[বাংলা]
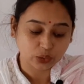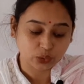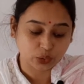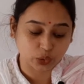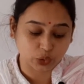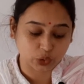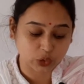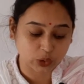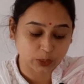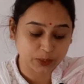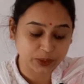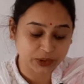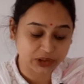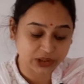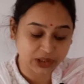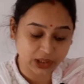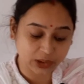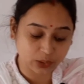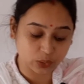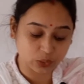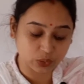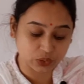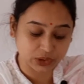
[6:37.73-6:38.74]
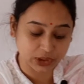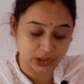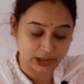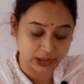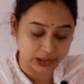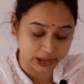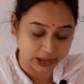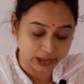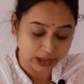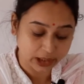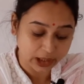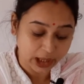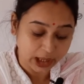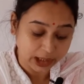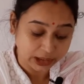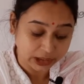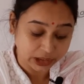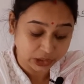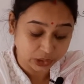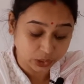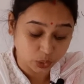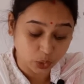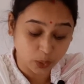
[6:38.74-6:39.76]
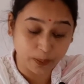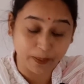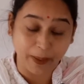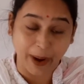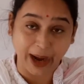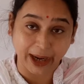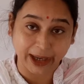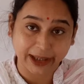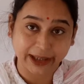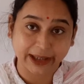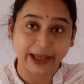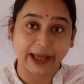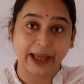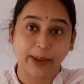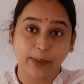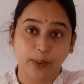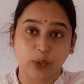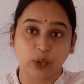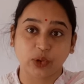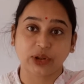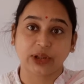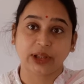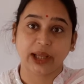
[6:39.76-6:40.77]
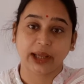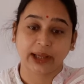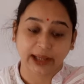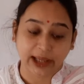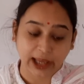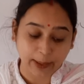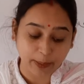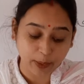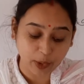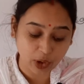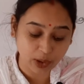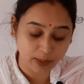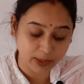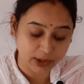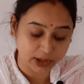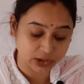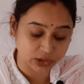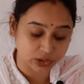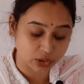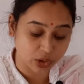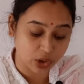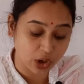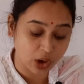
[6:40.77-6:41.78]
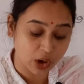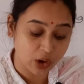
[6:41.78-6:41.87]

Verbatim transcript: সত্য মিথ্যার গুণ থাকে কিন্তু বাক্যের মধ্যে কেবলমাত্র